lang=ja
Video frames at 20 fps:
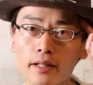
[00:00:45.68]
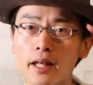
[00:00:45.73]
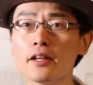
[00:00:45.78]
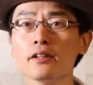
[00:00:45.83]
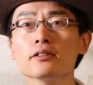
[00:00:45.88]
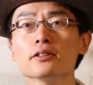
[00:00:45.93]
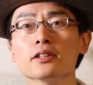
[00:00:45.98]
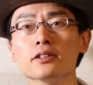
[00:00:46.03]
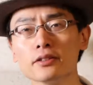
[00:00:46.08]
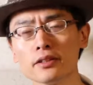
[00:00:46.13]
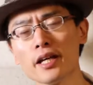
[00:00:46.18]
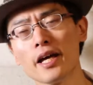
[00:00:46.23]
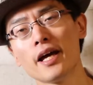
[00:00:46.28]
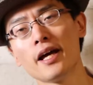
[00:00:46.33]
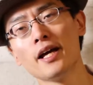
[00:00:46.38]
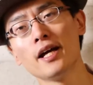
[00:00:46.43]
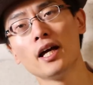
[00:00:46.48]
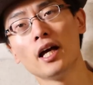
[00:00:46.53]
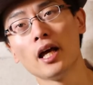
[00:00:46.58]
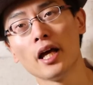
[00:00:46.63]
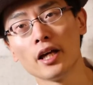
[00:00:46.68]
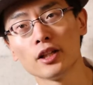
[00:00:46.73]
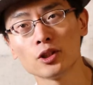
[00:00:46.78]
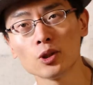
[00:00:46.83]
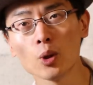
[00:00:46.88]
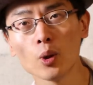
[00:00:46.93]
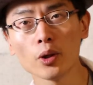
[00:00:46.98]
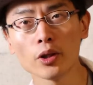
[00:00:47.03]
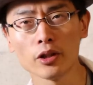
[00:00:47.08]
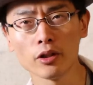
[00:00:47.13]
ていうですね、
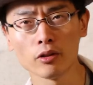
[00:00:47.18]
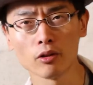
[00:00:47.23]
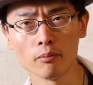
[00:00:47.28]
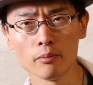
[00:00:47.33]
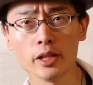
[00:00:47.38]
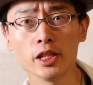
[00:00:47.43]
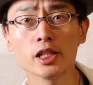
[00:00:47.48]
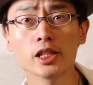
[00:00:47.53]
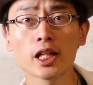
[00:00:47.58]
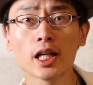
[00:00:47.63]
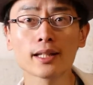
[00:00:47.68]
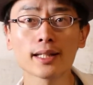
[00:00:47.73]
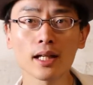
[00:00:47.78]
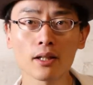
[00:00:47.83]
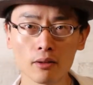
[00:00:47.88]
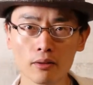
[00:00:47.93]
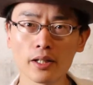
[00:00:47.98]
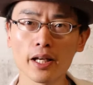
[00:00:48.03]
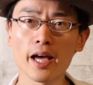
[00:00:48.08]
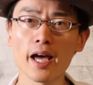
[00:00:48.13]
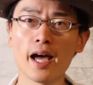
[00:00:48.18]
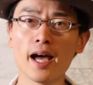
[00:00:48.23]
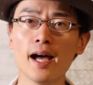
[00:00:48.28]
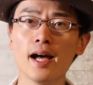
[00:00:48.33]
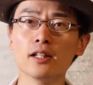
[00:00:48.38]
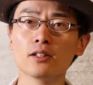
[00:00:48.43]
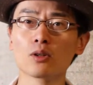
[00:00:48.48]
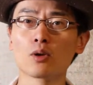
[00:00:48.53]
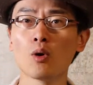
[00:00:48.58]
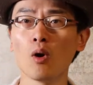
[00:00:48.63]
商品を見つけたので、
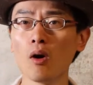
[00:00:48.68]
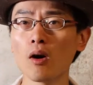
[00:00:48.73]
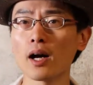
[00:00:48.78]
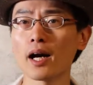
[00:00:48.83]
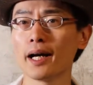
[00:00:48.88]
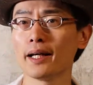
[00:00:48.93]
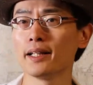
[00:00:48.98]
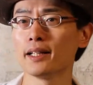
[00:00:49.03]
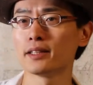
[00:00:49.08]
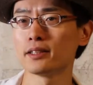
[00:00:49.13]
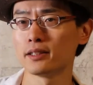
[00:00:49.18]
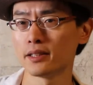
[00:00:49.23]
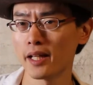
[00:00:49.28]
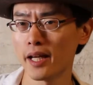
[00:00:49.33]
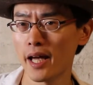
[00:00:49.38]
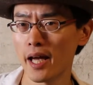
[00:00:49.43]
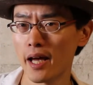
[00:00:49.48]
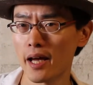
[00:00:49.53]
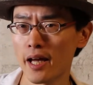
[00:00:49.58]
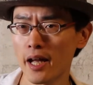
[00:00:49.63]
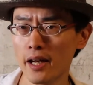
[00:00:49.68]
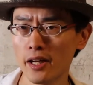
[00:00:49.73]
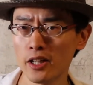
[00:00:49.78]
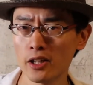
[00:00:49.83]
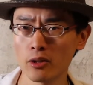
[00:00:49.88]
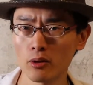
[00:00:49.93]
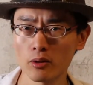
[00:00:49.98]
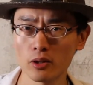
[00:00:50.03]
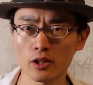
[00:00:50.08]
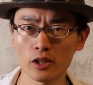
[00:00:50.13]
今回ですね、
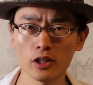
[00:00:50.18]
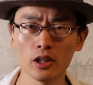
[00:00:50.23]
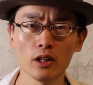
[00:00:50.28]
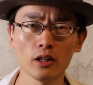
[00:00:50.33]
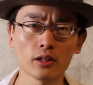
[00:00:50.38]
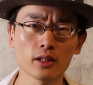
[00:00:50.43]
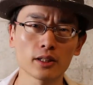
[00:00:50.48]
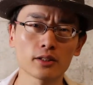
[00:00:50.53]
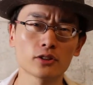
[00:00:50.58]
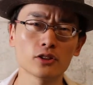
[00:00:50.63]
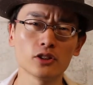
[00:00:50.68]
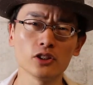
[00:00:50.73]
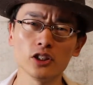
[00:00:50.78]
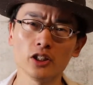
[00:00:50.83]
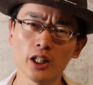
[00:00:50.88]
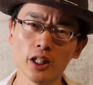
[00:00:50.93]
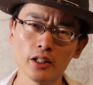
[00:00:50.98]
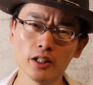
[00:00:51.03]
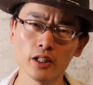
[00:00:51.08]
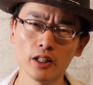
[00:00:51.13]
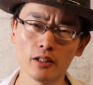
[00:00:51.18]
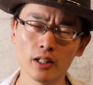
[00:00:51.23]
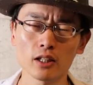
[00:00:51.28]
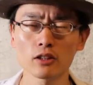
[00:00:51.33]
ニトリに行ったついでに、い